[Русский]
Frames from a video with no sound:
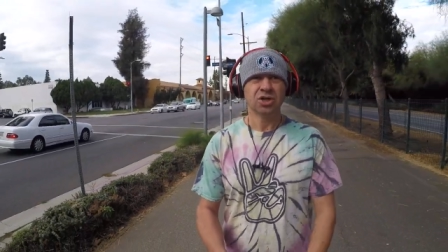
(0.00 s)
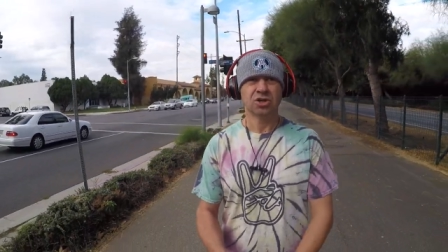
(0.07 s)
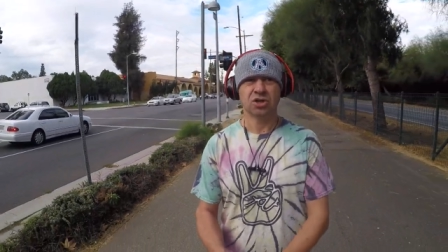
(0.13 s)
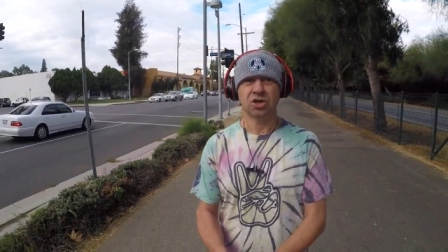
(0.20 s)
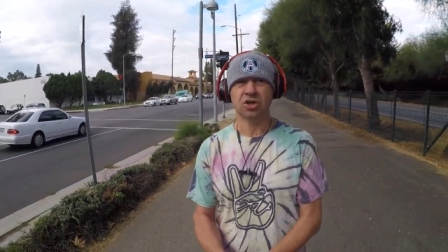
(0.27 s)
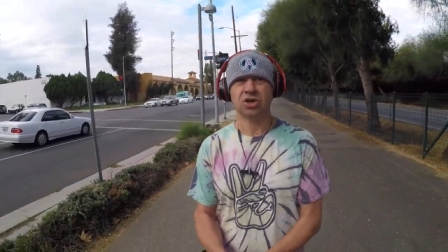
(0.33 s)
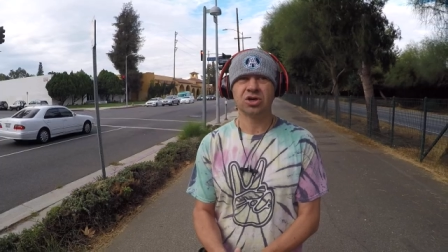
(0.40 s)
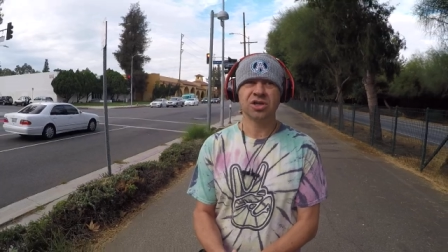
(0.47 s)

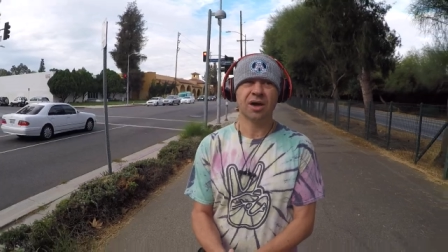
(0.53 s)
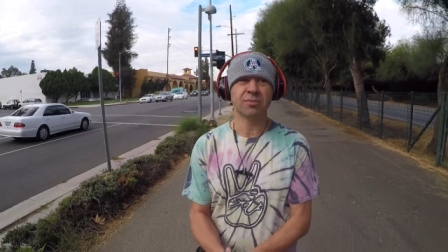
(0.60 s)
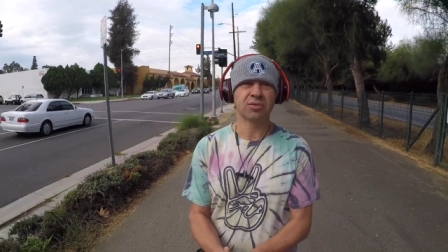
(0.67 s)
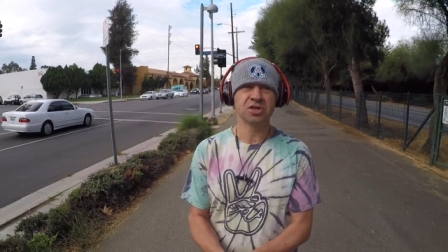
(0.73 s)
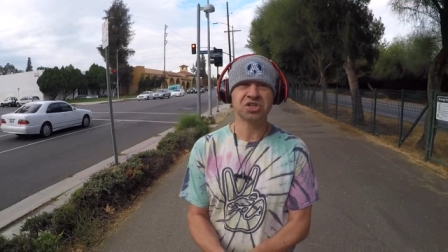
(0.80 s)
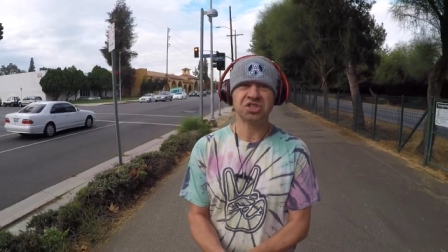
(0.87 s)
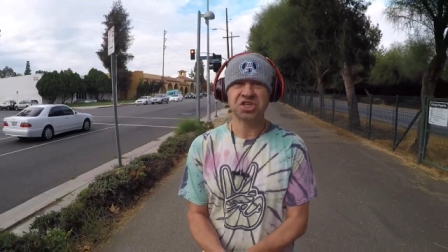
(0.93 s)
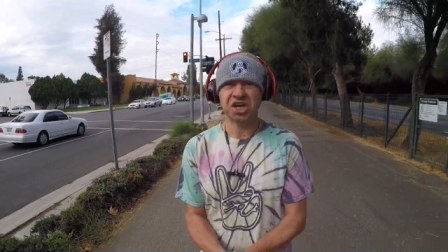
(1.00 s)
но я
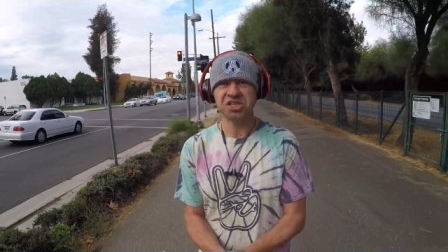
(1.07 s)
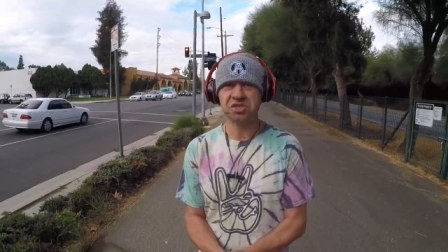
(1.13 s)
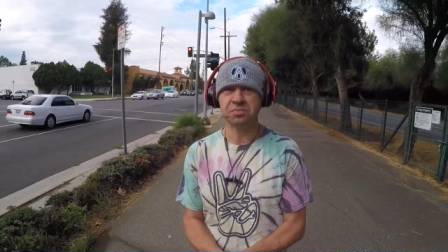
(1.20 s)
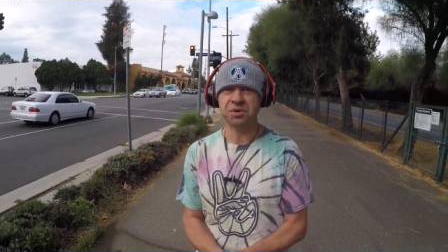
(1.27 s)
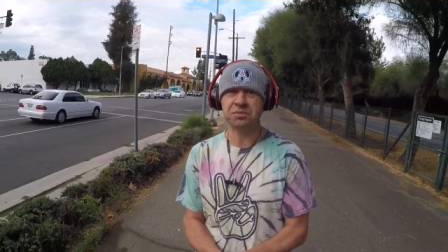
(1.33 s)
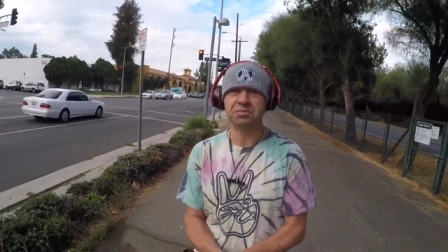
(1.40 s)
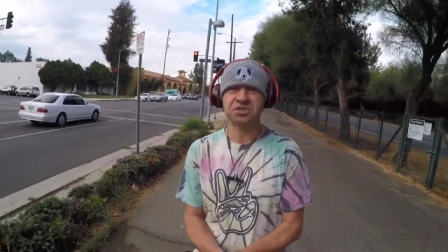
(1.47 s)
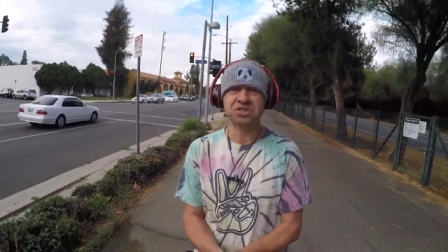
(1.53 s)
больше чаще
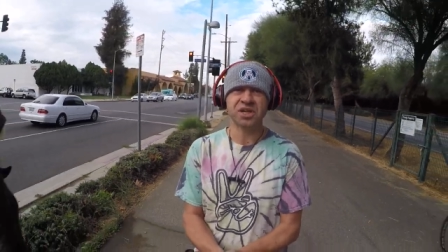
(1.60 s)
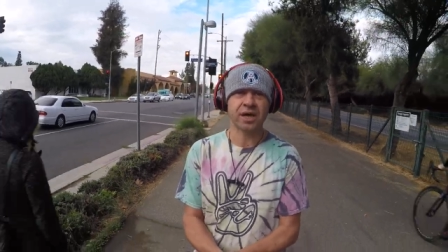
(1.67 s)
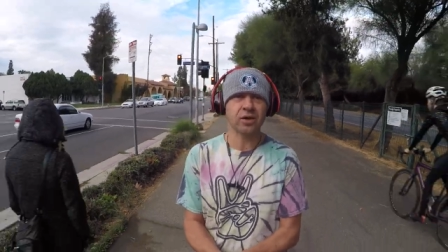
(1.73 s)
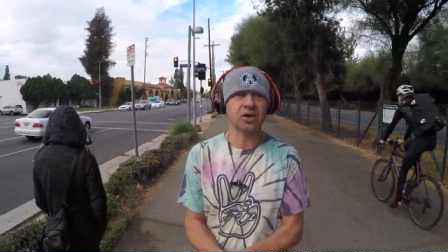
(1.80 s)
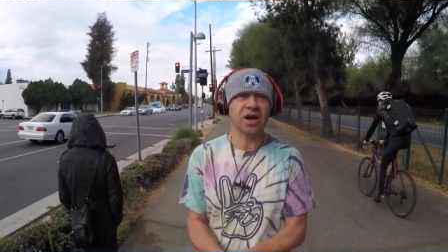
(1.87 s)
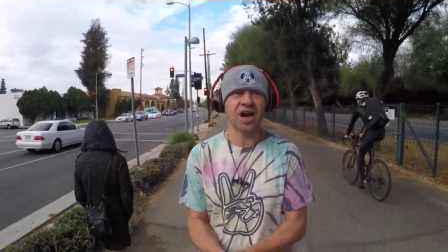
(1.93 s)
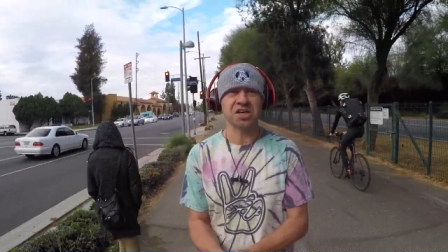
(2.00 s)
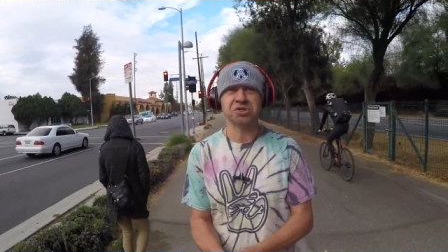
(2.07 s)

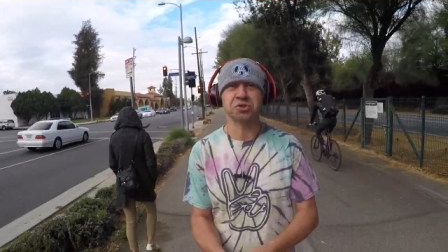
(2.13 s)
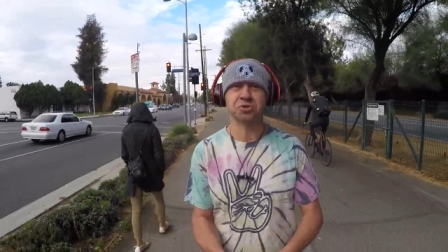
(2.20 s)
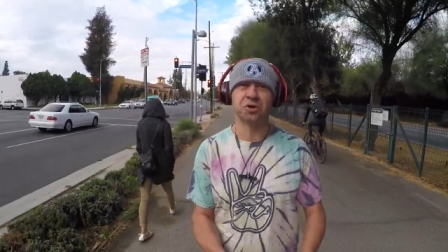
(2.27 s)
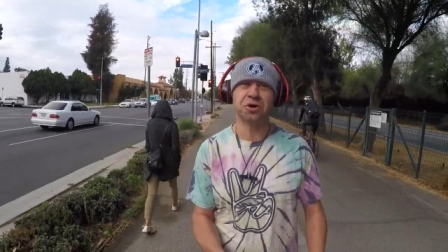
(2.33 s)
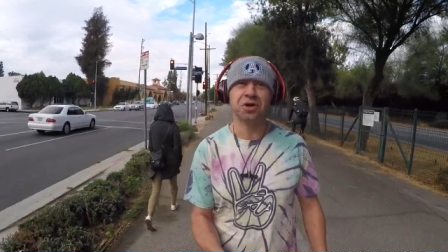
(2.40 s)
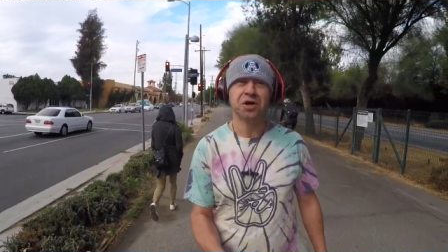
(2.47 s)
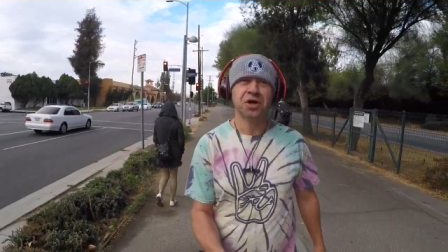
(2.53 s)
предпочитаю кашу.